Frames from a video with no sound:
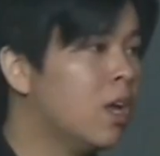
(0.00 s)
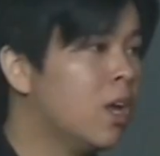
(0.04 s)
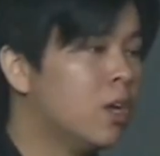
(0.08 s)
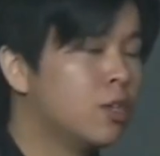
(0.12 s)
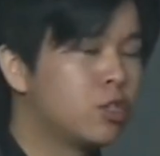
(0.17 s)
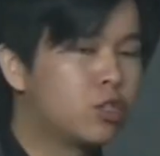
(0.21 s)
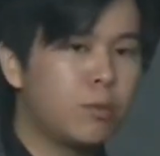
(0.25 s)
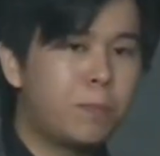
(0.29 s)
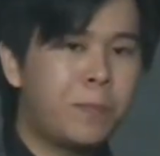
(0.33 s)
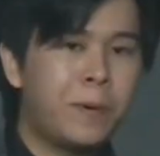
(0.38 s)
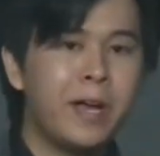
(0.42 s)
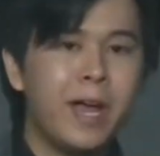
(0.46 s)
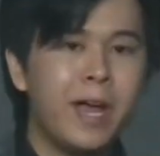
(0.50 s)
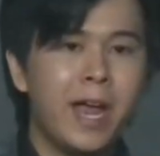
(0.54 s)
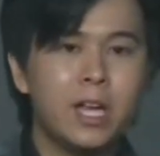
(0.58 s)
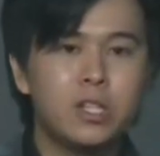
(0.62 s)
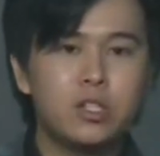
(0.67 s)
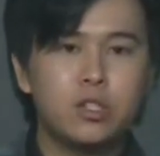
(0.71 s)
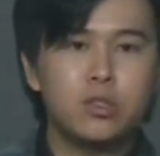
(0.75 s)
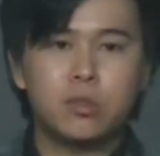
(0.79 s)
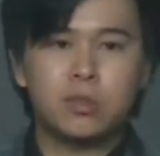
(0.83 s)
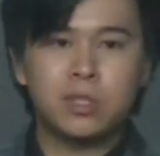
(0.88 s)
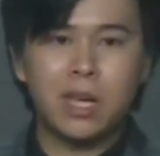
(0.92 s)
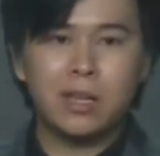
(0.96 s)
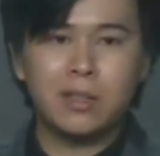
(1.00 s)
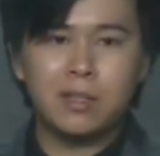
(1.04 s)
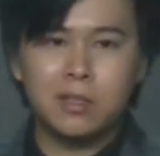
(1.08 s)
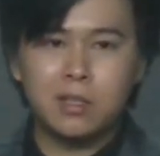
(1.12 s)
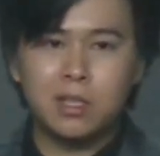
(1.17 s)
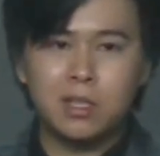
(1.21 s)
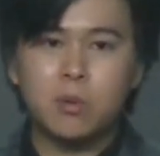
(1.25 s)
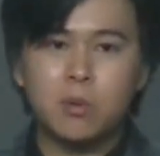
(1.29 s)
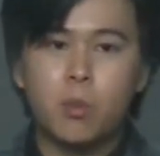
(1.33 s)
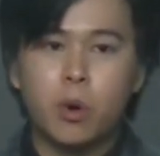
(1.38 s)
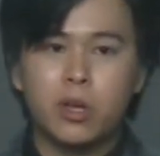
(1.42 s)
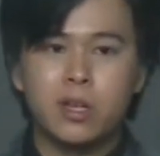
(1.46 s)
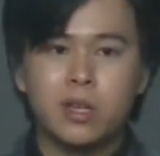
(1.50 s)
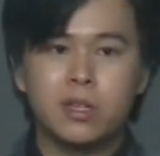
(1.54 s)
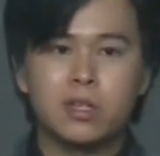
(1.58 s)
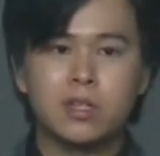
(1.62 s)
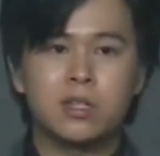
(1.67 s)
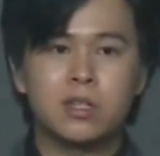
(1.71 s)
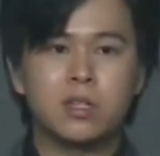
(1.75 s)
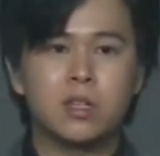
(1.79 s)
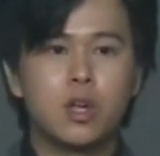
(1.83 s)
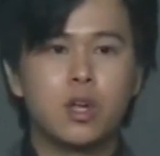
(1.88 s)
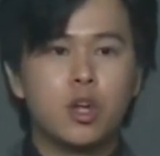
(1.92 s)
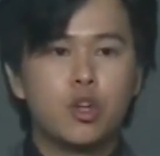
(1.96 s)
Super aging society 是什么意
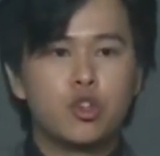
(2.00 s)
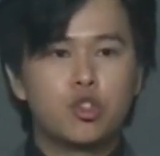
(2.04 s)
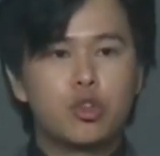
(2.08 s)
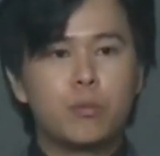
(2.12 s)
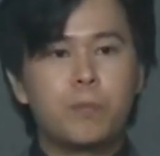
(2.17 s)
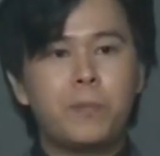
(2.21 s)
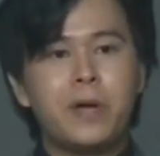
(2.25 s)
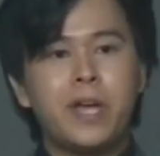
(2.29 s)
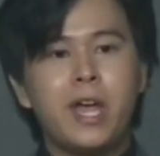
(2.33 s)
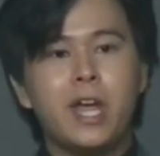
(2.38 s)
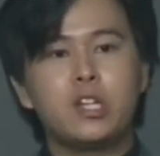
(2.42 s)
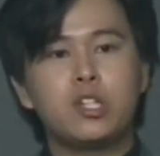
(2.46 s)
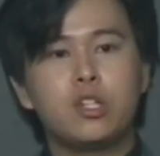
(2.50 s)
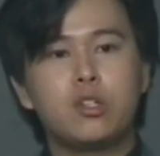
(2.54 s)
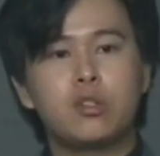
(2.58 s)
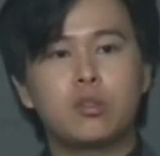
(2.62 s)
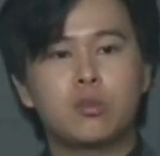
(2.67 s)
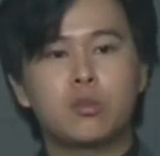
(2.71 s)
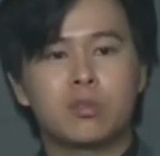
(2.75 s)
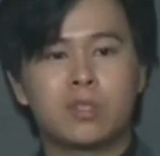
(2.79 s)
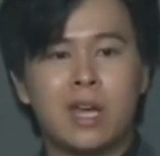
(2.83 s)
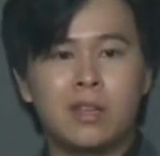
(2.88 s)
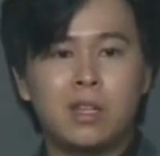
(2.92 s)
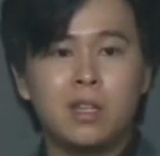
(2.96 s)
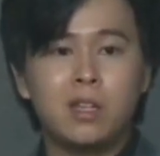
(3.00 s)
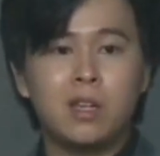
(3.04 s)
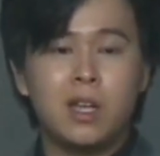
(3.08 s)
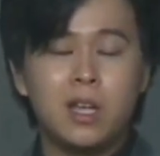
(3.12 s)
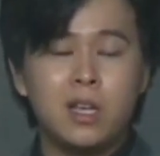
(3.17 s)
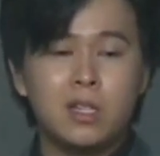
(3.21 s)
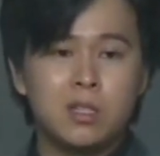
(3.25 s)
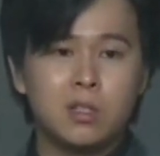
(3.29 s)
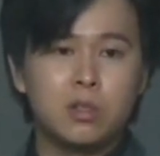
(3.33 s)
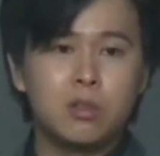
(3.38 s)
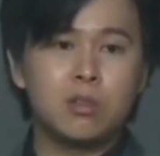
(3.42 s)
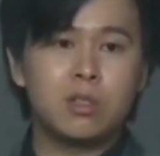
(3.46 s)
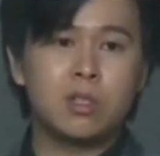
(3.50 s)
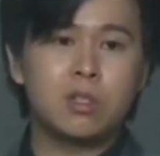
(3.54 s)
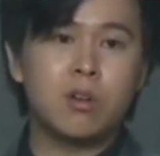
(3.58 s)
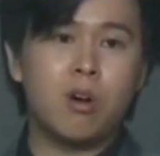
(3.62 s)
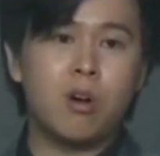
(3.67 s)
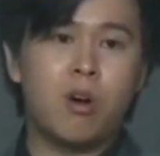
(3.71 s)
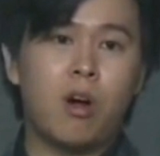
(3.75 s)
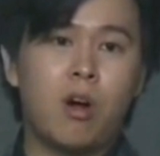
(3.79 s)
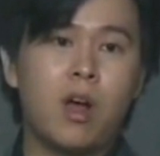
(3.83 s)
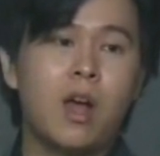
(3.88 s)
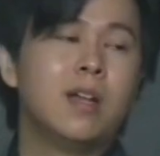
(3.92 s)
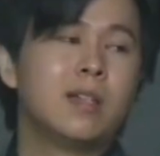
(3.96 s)
思？Super aging society 的意思就是
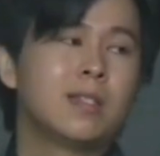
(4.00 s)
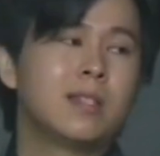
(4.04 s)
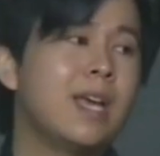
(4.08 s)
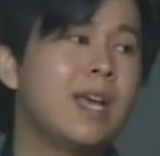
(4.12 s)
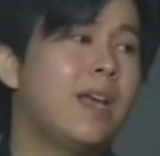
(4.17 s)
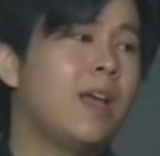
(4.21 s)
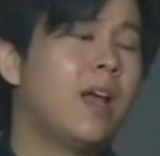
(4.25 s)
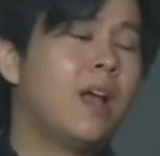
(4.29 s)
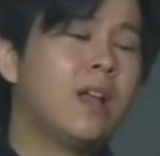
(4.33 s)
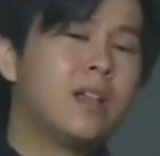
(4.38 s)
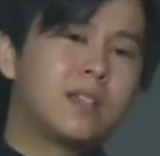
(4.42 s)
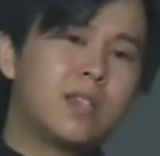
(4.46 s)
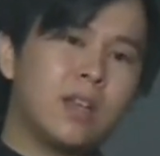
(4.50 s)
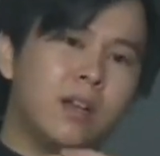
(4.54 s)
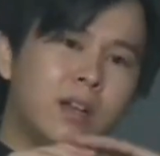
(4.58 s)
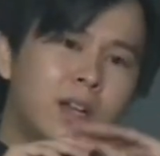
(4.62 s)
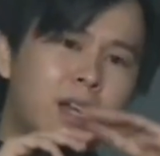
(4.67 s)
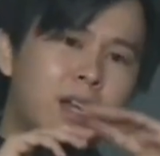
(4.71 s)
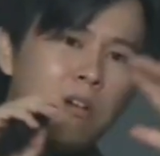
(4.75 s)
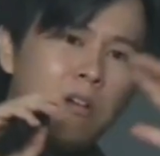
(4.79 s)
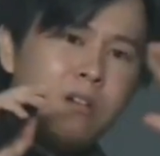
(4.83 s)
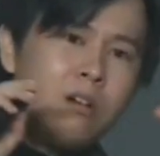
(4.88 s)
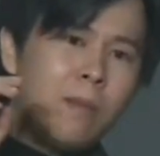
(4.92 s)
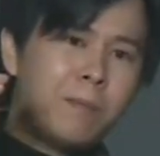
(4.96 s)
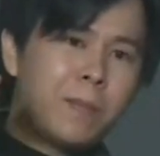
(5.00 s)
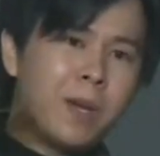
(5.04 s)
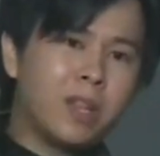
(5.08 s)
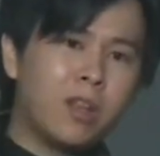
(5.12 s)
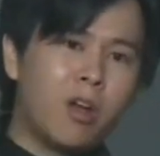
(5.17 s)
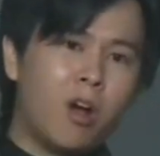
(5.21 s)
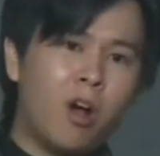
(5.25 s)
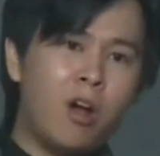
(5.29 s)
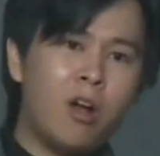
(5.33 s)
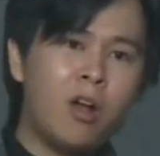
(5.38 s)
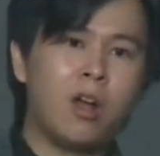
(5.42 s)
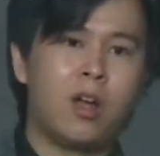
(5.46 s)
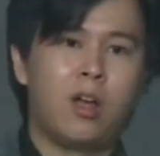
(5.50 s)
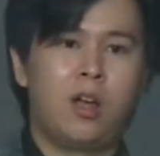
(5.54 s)
哦，在整个日本哦，